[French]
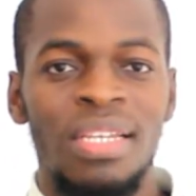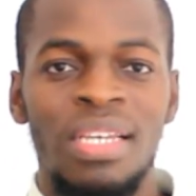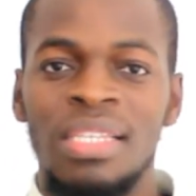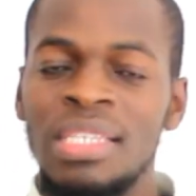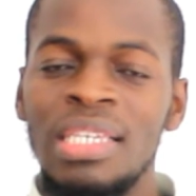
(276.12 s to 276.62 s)

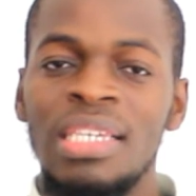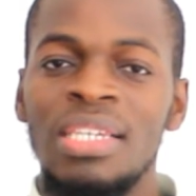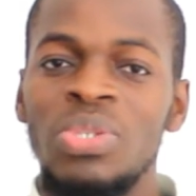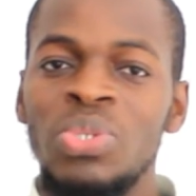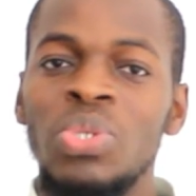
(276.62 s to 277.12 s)
si
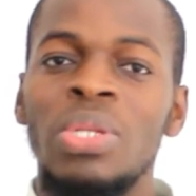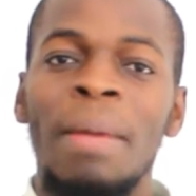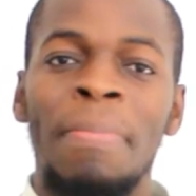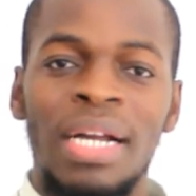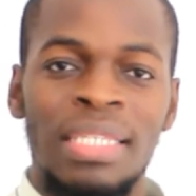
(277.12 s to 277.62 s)
tu ne la
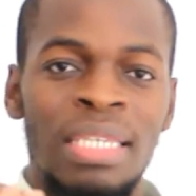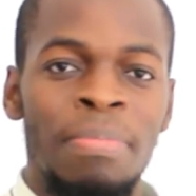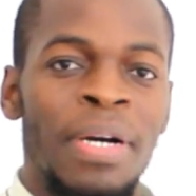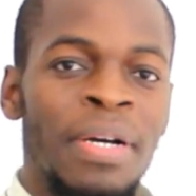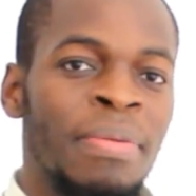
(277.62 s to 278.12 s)
pratiques
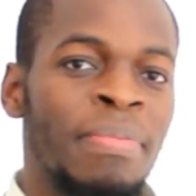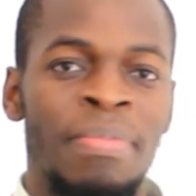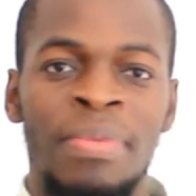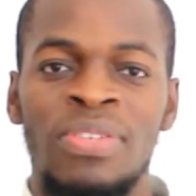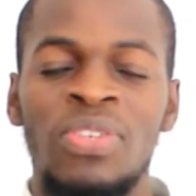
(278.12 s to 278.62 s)
pas.
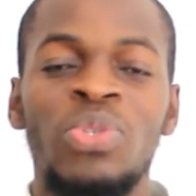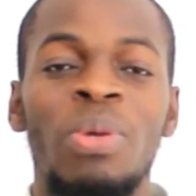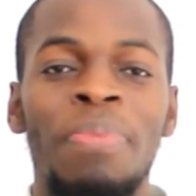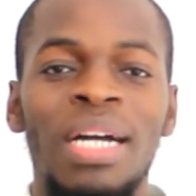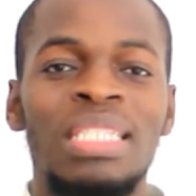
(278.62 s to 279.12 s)
Si tu ne
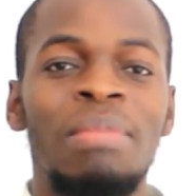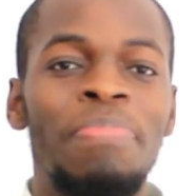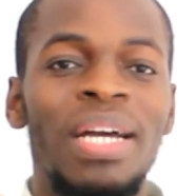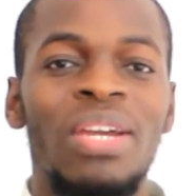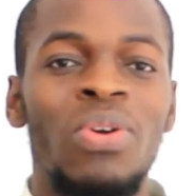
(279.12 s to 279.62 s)
pratiques
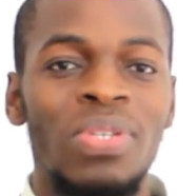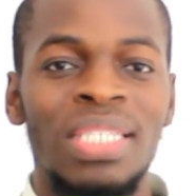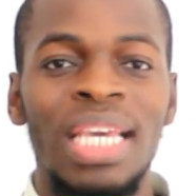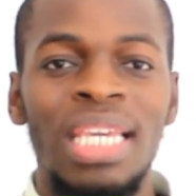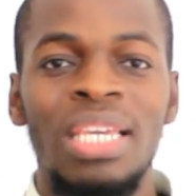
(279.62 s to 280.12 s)
pas les
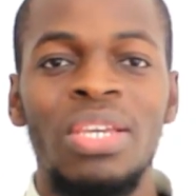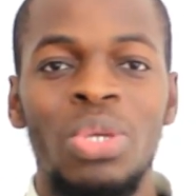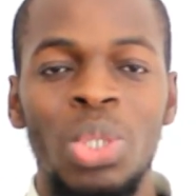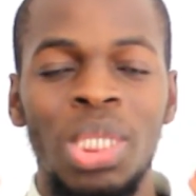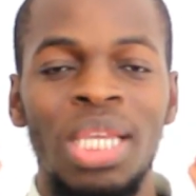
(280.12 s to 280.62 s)
conseils que
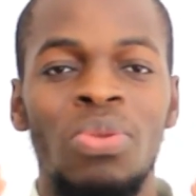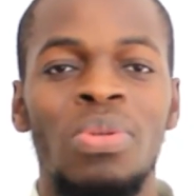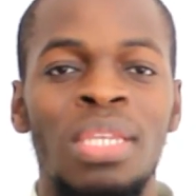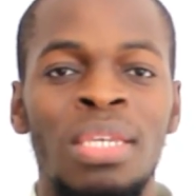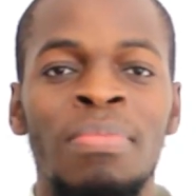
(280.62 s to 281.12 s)
je t'ai
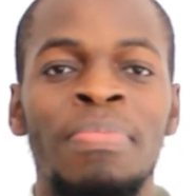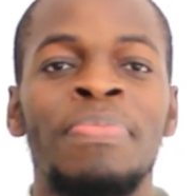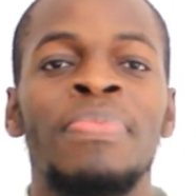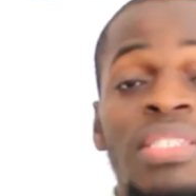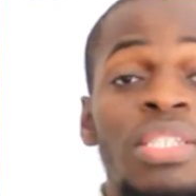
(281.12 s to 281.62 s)
donnés.
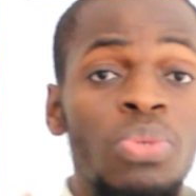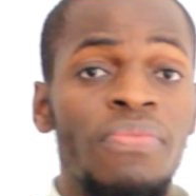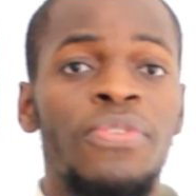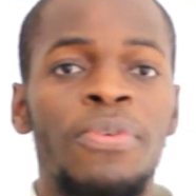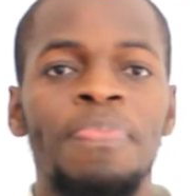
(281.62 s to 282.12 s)
Si tu
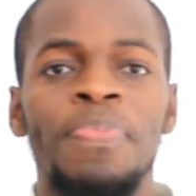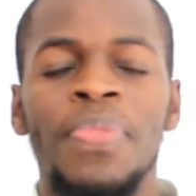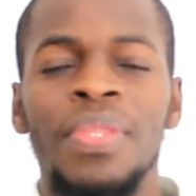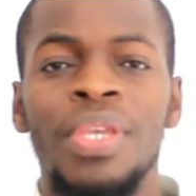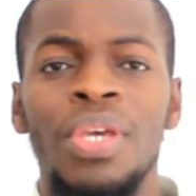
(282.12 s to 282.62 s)
veux,
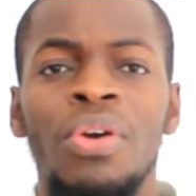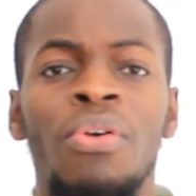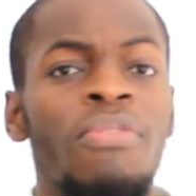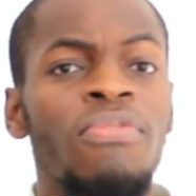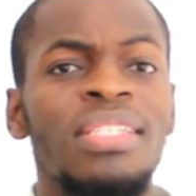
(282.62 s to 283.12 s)

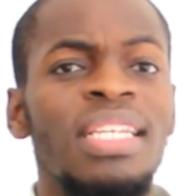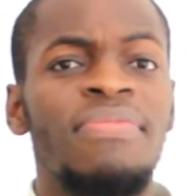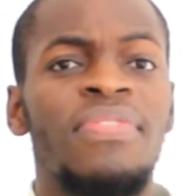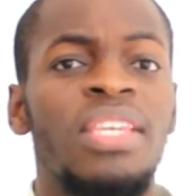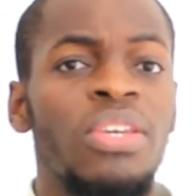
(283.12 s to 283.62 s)
revois cette
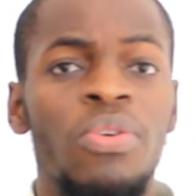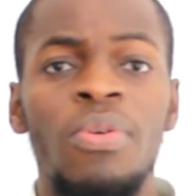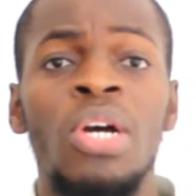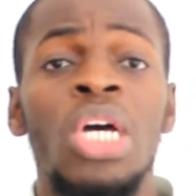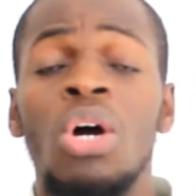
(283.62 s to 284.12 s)
vidéo
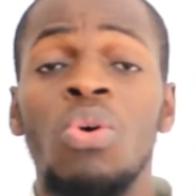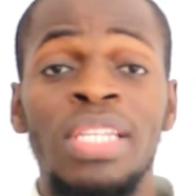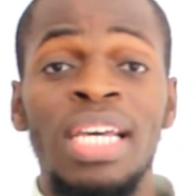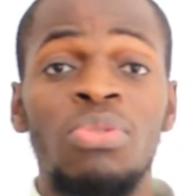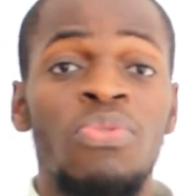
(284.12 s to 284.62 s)

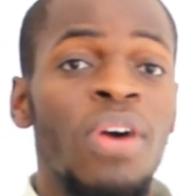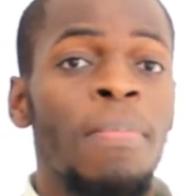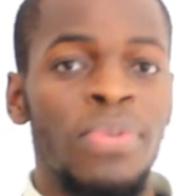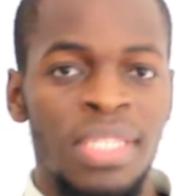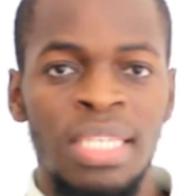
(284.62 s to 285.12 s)
autant de fois
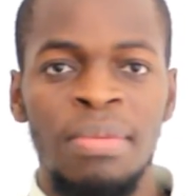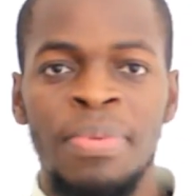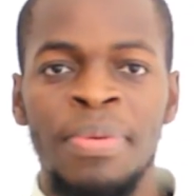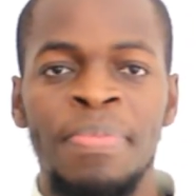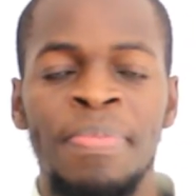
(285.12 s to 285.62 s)
possible.
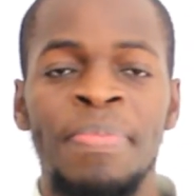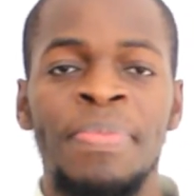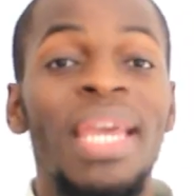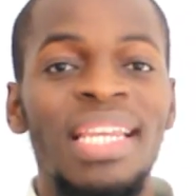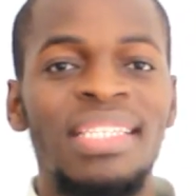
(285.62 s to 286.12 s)

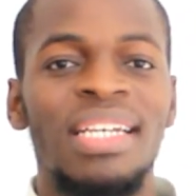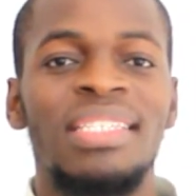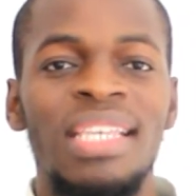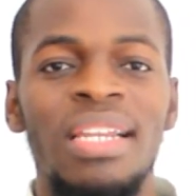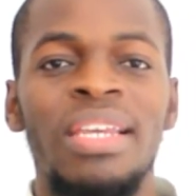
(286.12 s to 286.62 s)
Mais
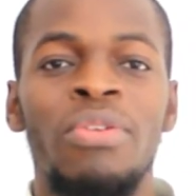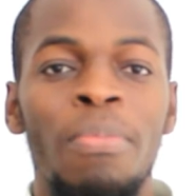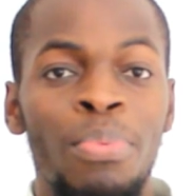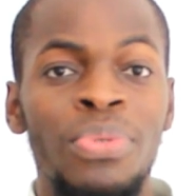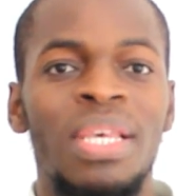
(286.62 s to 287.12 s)
l'essentiel et le
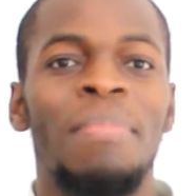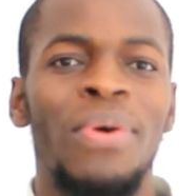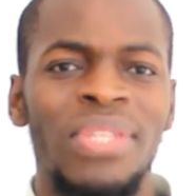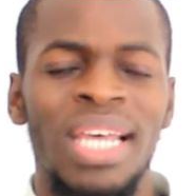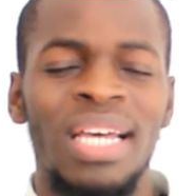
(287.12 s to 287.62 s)
plus
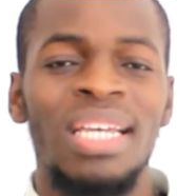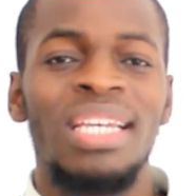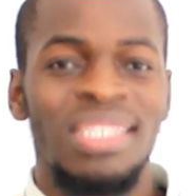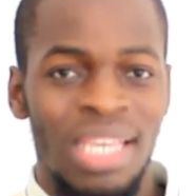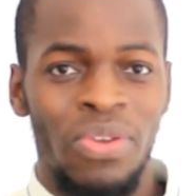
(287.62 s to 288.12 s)
important,
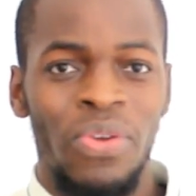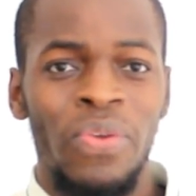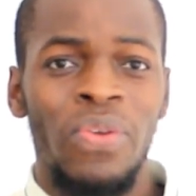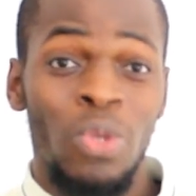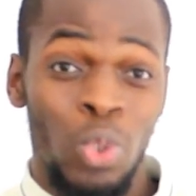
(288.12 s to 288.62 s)
c'est que
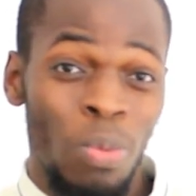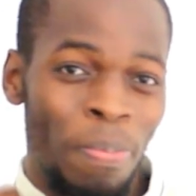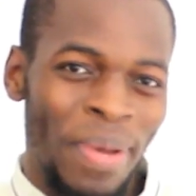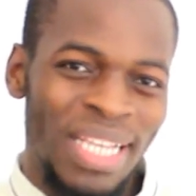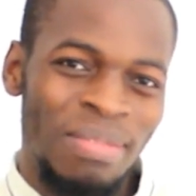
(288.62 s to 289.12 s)
tu
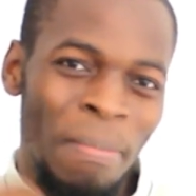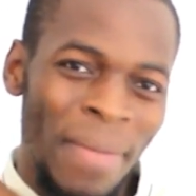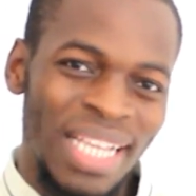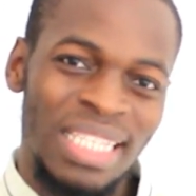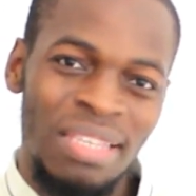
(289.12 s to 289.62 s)
passes
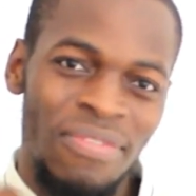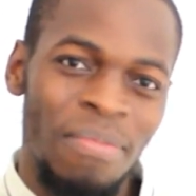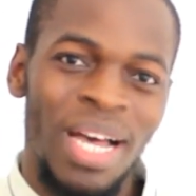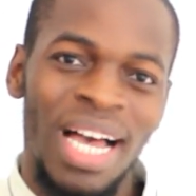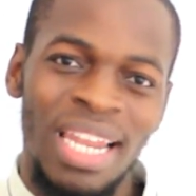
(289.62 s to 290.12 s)
massivement
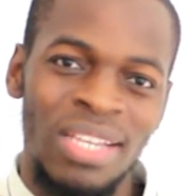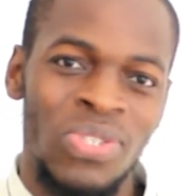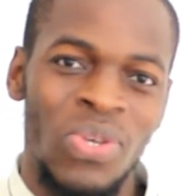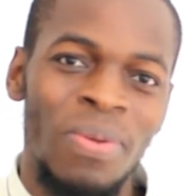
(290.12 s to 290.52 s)
à l'action